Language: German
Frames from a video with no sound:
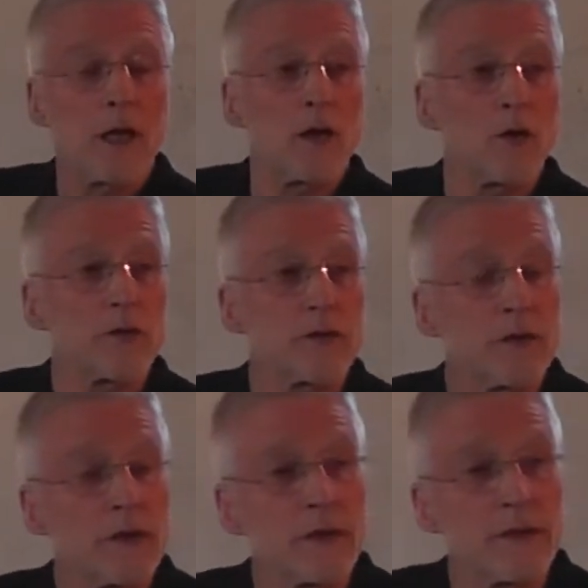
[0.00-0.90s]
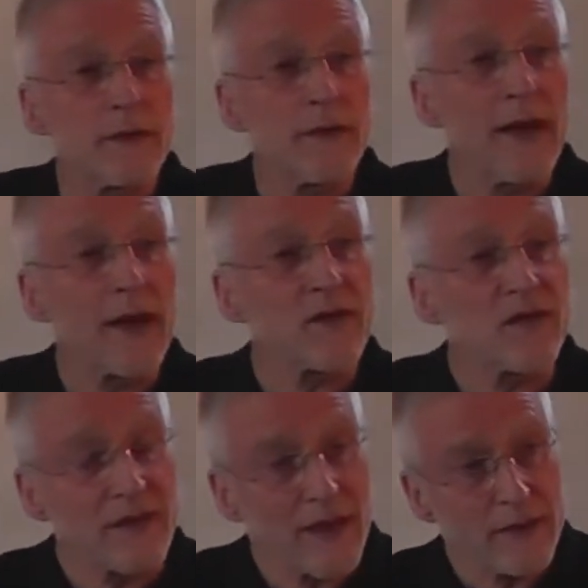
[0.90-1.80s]
und
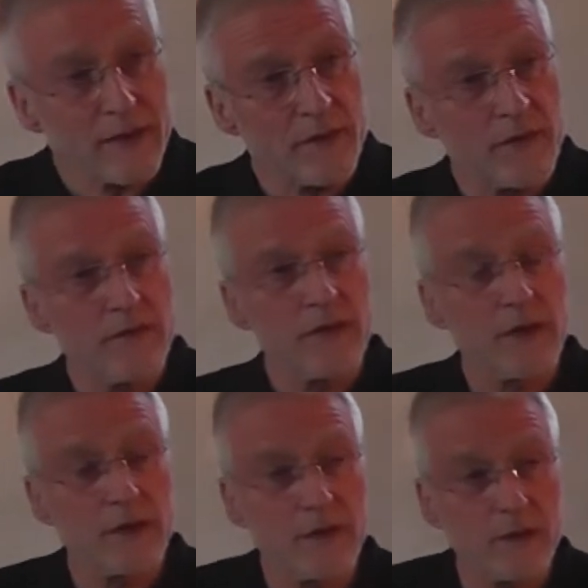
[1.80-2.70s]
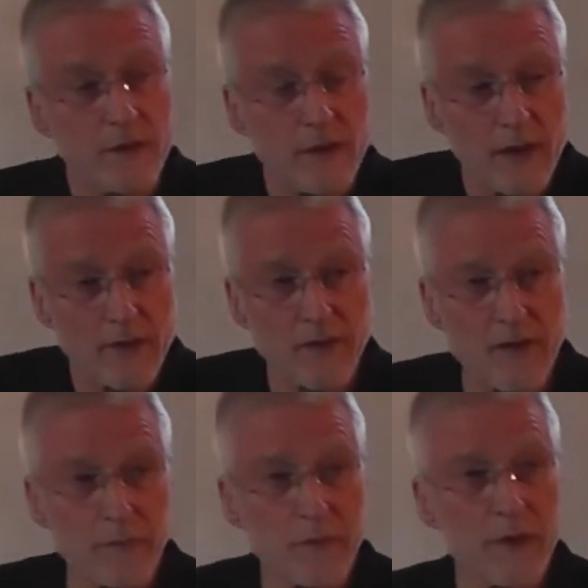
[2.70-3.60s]
Erst dann, wenn wir
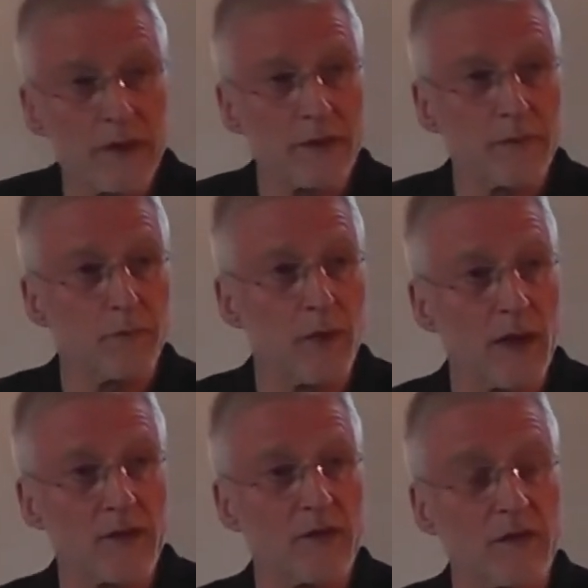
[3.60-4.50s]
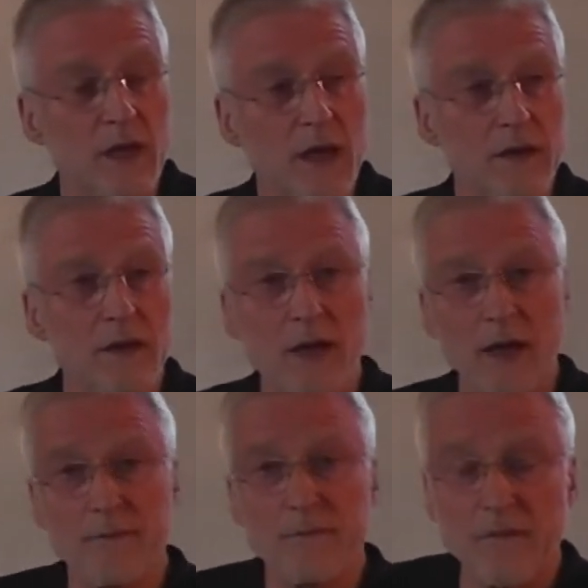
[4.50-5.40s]
sämtliche Basisdaten
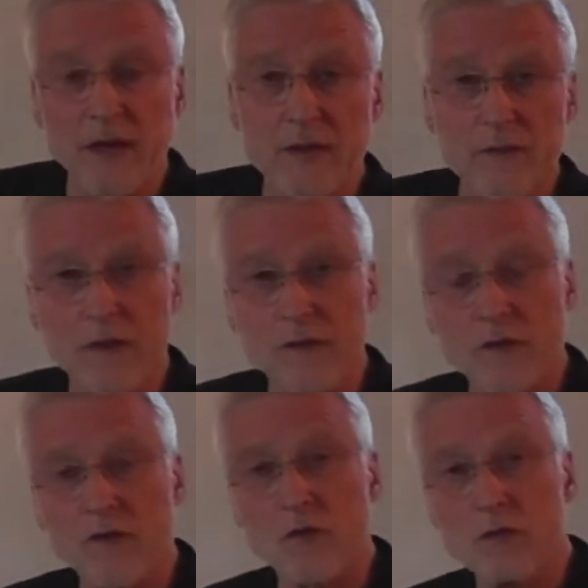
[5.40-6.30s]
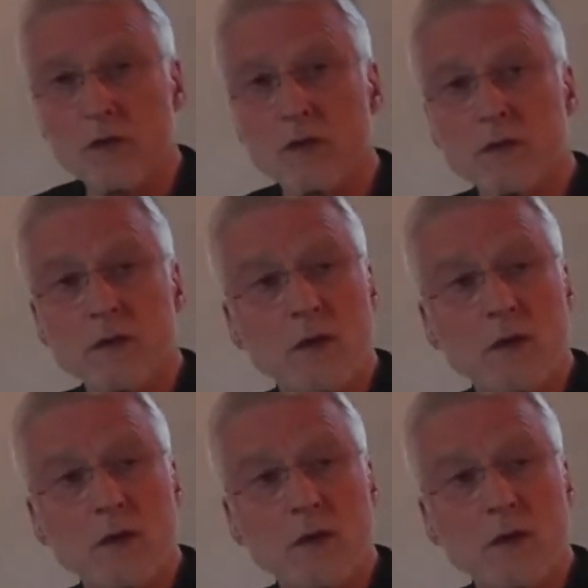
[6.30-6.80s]
haben, werden wir versuchen,